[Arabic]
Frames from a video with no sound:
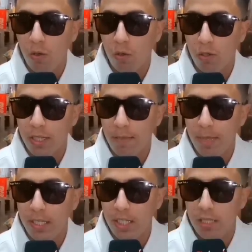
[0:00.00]
وكنت
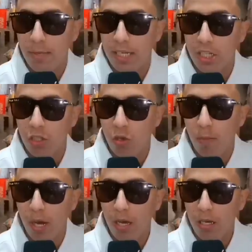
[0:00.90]
كنشد مساجد
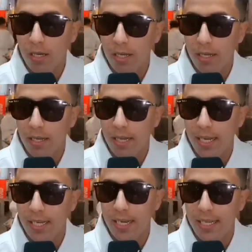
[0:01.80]
كبرى
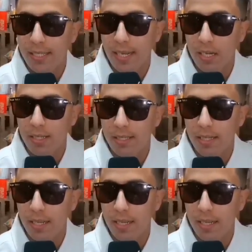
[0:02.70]
يعني ناس كانت